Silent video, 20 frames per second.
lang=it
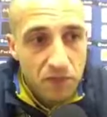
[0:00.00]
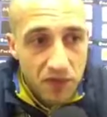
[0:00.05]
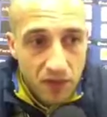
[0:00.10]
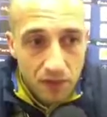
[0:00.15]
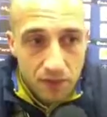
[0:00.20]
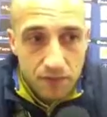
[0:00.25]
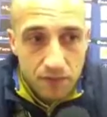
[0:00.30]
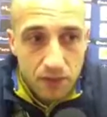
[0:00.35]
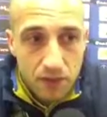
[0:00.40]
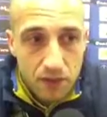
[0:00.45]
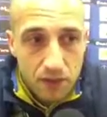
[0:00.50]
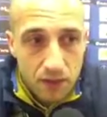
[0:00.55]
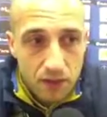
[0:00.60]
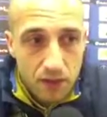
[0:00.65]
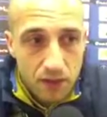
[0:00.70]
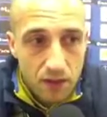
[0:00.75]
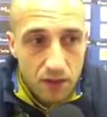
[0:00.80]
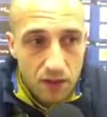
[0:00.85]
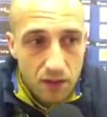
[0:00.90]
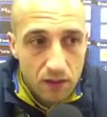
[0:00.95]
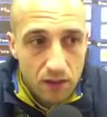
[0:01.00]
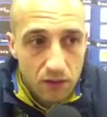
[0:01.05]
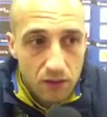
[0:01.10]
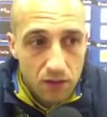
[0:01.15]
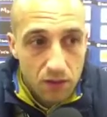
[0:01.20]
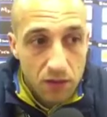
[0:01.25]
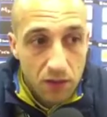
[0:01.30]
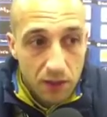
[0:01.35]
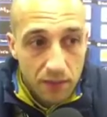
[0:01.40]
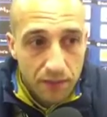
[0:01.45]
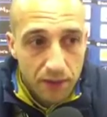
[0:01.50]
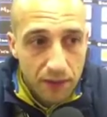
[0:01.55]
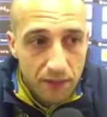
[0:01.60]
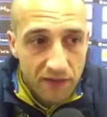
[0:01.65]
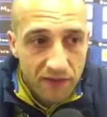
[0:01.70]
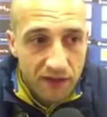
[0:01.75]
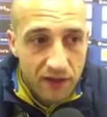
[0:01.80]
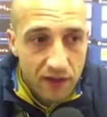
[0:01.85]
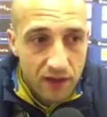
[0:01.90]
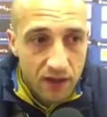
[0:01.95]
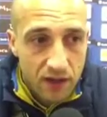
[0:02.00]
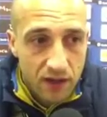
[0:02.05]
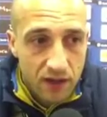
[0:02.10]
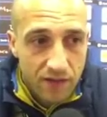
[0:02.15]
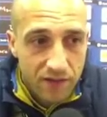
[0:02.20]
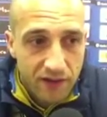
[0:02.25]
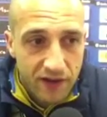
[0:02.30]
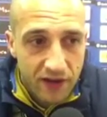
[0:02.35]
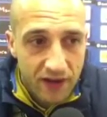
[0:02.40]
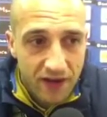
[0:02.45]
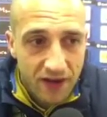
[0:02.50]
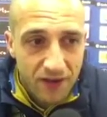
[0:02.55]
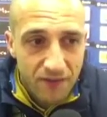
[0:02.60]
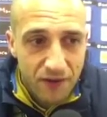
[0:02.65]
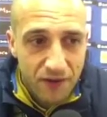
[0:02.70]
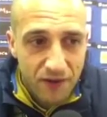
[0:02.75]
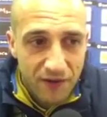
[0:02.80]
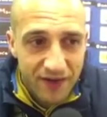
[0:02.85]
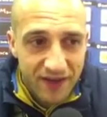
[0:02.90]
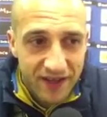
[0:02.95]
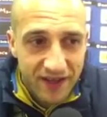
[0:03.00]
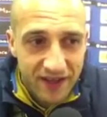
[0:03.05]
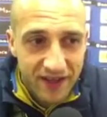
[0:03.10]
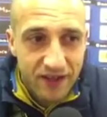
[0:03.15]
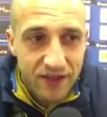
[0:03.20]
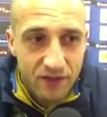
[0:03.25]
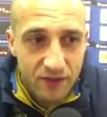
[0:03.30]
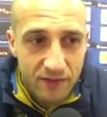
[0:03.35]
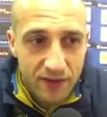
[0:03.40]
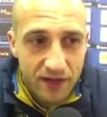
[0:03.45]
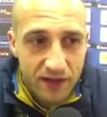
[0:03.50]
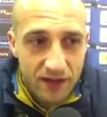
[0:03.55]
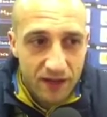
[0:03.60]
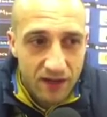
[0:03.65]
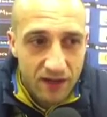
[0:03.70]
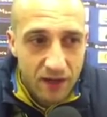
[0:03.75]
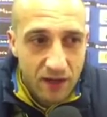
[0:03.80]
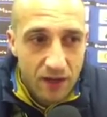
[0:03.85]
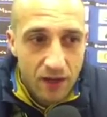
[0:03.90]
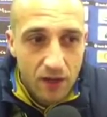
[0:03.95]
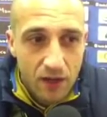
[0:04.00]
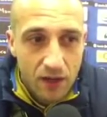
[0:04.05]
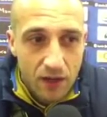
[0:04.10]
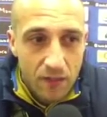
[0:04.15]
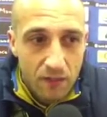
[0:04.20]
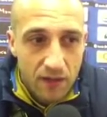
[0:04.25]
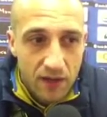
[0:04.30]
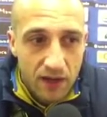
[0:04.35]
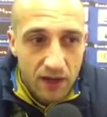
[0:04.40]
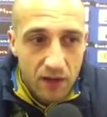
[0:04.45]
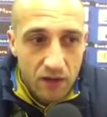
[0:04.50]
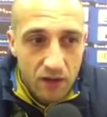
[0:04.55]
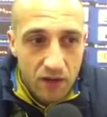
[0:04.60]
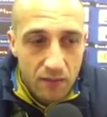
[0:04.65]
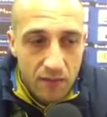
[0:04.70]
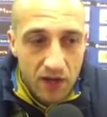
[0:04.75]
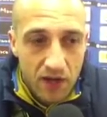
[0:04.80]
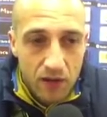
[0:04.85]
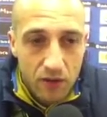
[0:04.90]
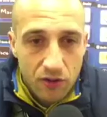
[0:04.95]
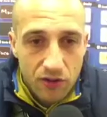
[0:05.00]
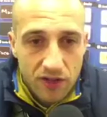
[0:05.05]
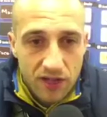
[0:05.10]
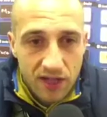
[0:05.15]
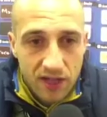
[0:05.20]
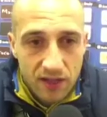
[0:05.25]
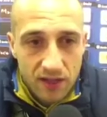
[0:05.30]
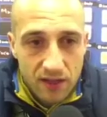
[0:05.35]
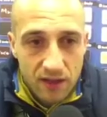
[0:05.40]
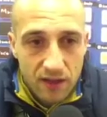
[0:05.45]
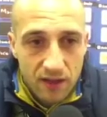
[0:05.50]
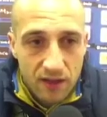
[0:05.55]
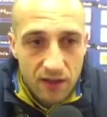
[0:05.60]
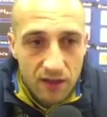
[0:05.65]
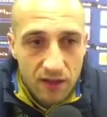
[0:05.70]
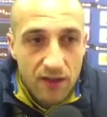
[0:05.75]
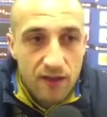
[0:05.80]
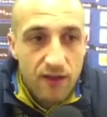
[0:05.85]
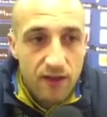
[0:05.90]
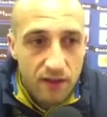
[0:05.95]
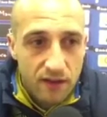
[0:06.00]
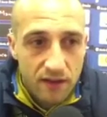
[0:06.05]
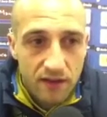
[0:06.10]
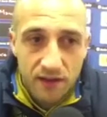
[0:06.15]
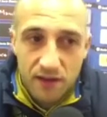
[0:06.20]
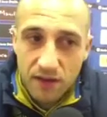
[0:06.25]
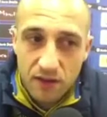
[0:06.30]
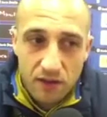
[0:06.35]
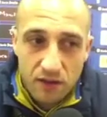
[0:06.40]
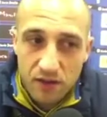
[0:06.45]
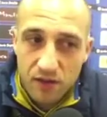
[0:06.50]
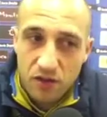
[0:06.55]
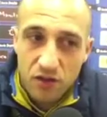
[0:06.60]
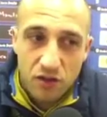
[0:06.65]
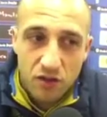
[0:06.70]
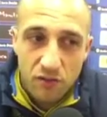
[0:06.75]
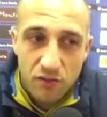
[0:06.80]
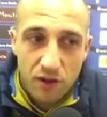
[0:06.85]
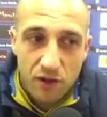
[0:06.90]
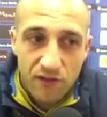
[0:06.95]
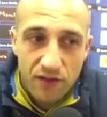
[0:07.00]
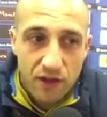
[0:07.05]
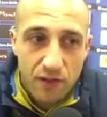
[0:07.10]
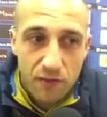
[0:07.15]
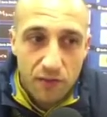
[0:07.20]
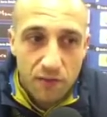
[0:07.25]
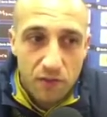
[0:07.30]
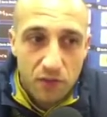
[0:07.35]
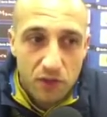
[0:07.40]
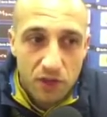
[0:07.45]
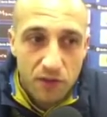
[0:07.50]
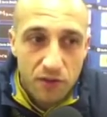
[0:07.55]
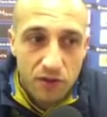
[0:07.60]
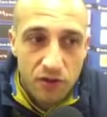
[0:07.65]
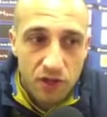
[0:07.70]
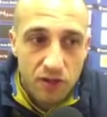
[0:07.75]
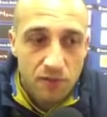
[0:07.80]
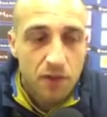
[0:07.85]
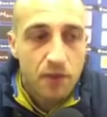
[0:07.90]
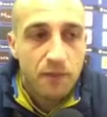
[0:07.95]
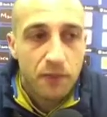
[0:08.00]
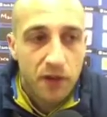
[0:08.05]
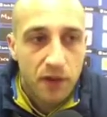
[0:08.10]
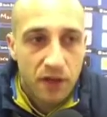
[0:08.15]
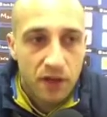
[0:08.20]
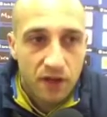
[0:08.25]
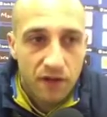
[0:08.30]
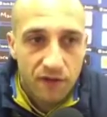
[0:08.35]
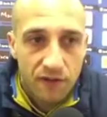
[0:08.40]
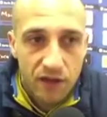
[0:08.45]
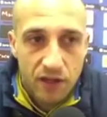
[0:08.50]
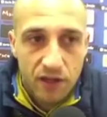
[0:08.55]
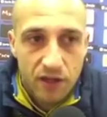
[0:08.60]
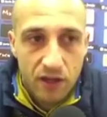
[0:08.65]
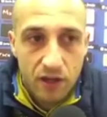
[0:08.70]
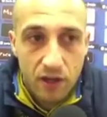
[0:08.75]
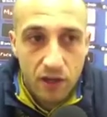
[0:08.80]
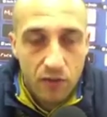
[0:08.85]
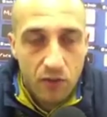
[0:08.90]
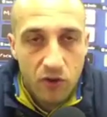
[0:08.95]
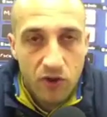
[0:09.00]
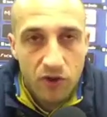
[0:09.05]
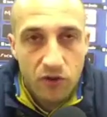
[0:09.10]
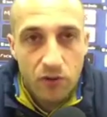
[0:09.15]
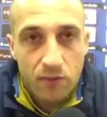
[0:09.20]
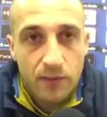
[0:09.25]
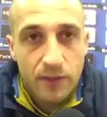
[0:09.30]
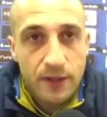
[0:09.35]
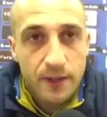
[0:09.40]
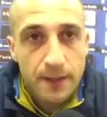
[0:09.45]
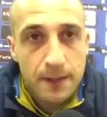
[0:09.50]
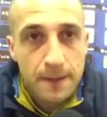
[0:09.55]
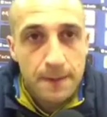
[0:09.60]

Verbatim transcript: Sì, eh, una prima finale abbiamo vinto, adesso manca, mancano, ne mancano sette, e, eh, detto, dobbiamo fare più punti possibile e poi alla fine tireremo i sommi.